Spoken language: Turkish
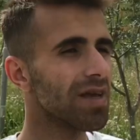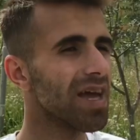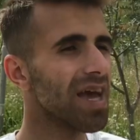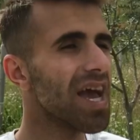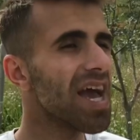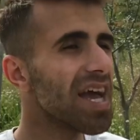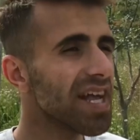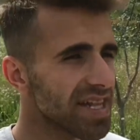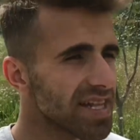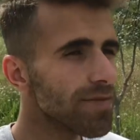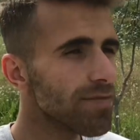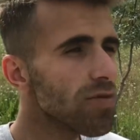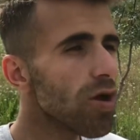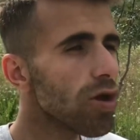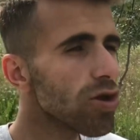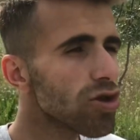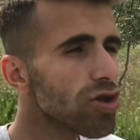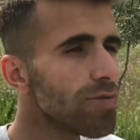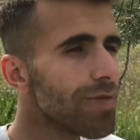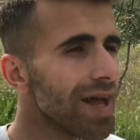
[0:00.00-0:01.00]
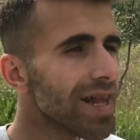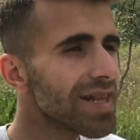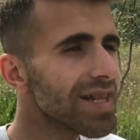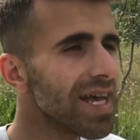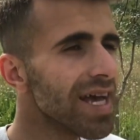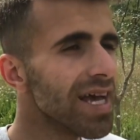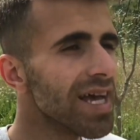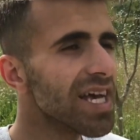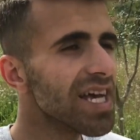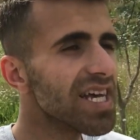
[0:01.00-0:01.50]
Eğitimli olduğum
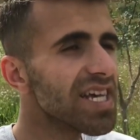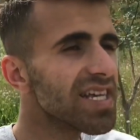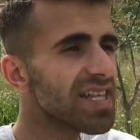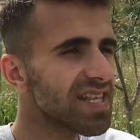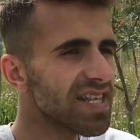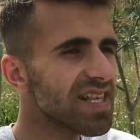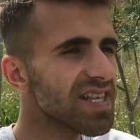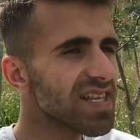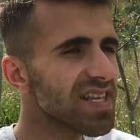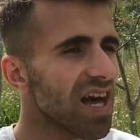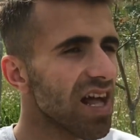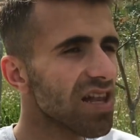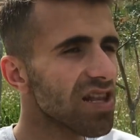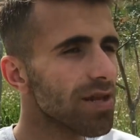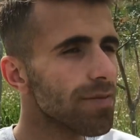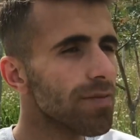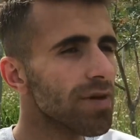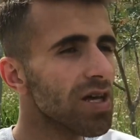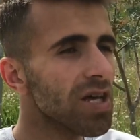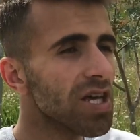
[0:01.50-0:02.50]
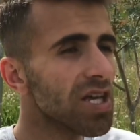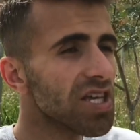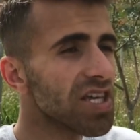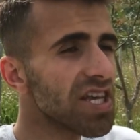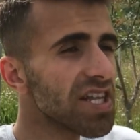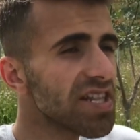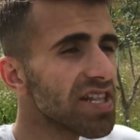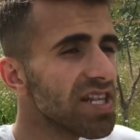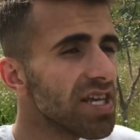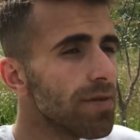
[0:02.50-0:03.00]
halde işsiz kaldım.
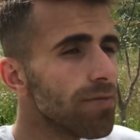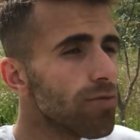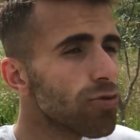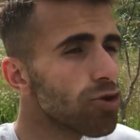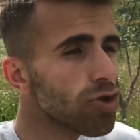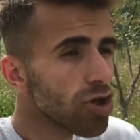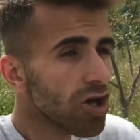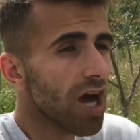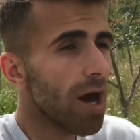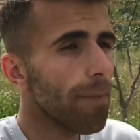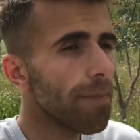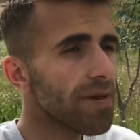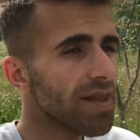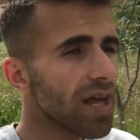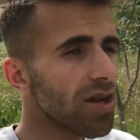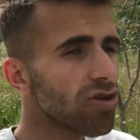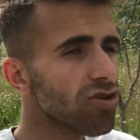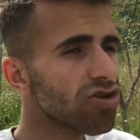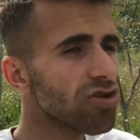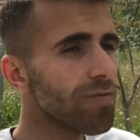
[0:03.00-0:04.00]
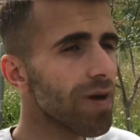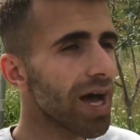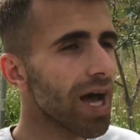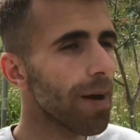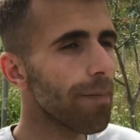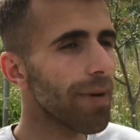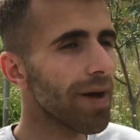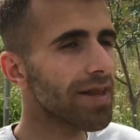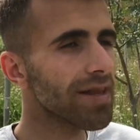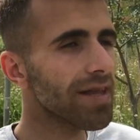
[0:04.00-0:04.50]
Gittiğim bütün kapılar yüzüme
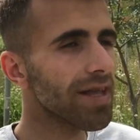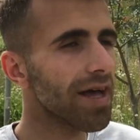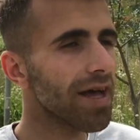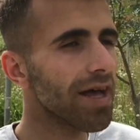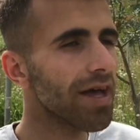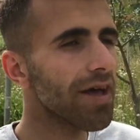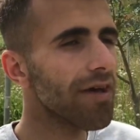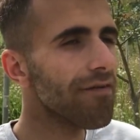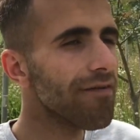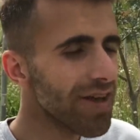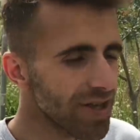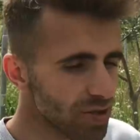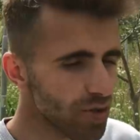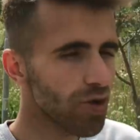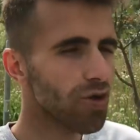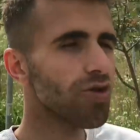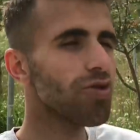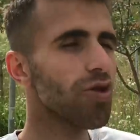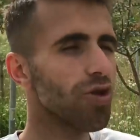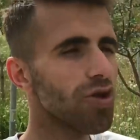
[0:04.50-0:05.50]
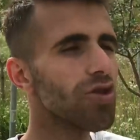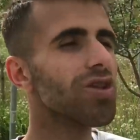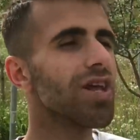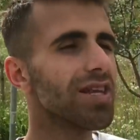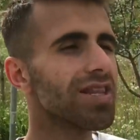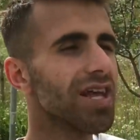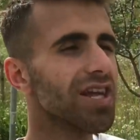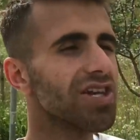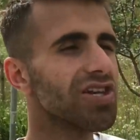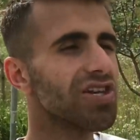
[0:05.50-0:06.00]
kapandı. Ve sonunda onunla
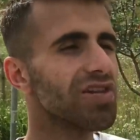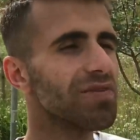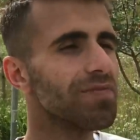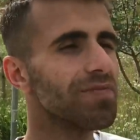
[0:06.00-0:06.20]
tanıştım.